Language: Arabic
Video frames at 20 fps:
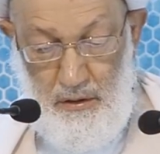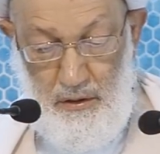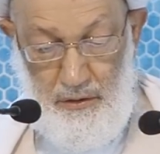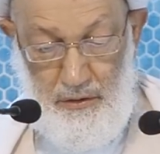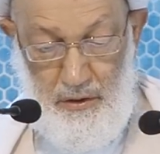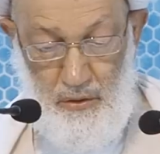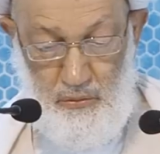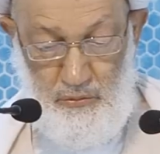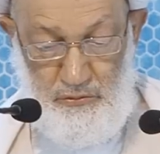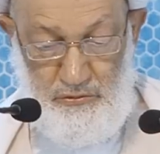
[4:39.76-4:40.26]

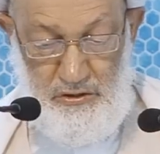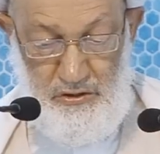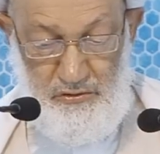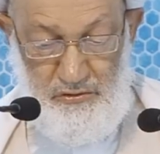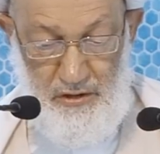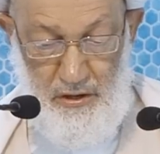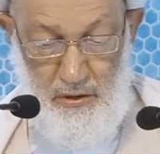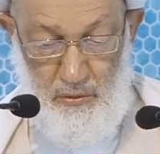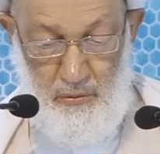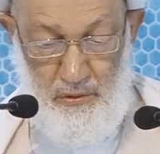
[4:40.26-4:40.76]
إنه
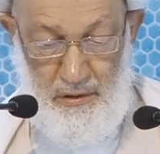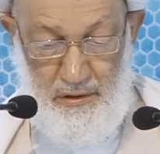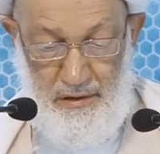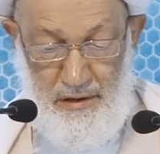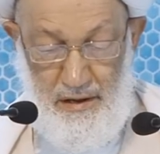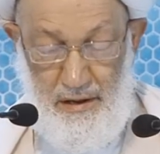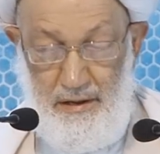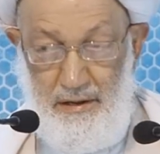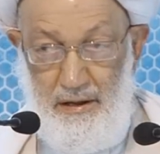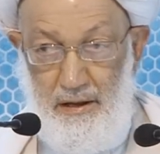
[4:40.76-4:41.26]
انتصار
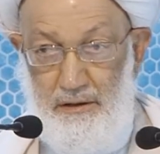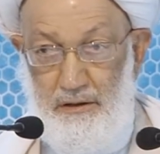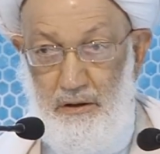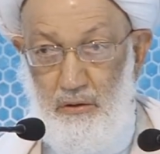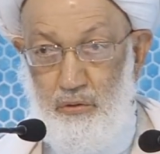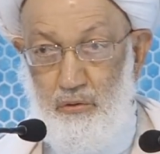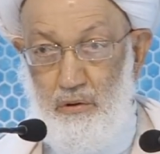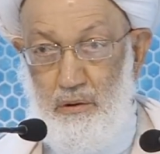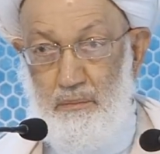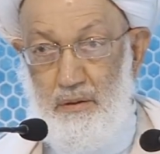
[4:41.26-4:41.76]
لا
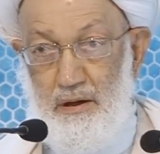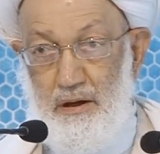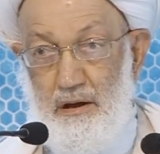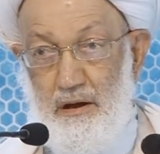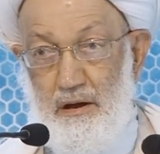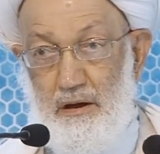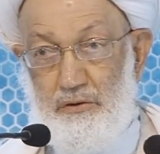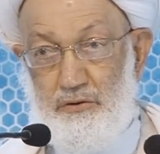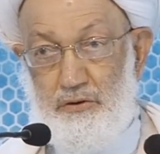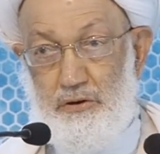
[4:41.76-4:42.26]
يعني ظلم
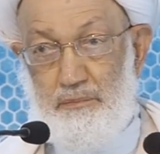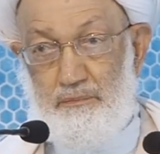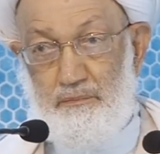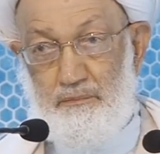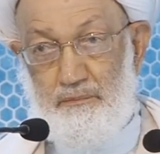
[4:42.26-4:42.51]
أحد